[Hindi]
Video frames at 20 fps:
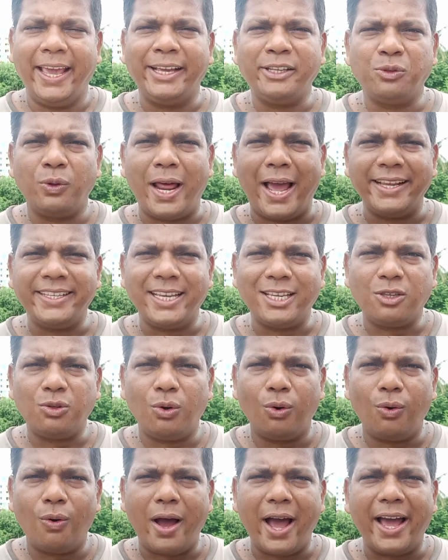1 जुलाई से
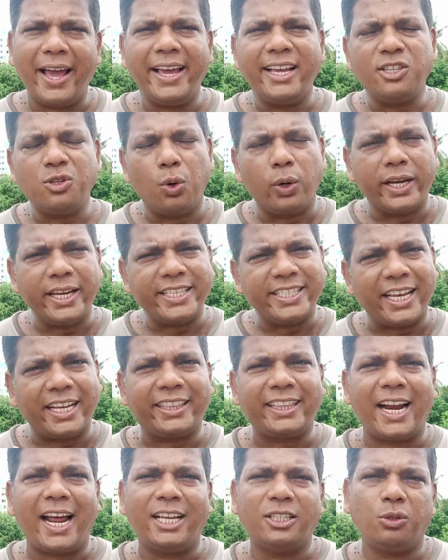शुरू हुआ है जो कि
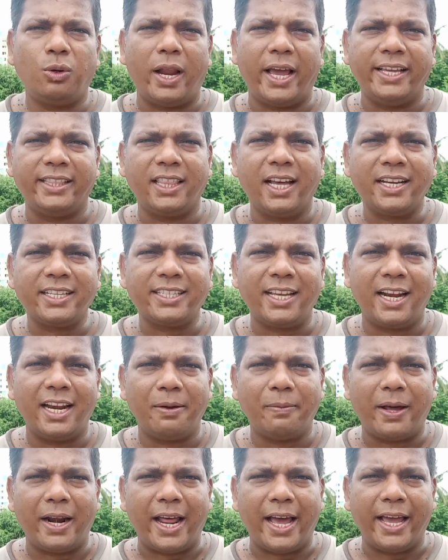17 जुलाई तक
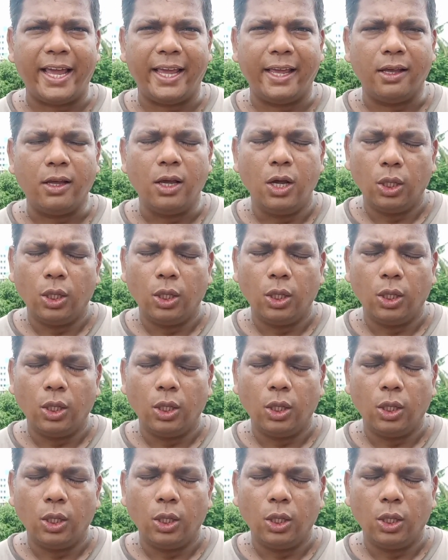चलने वाला है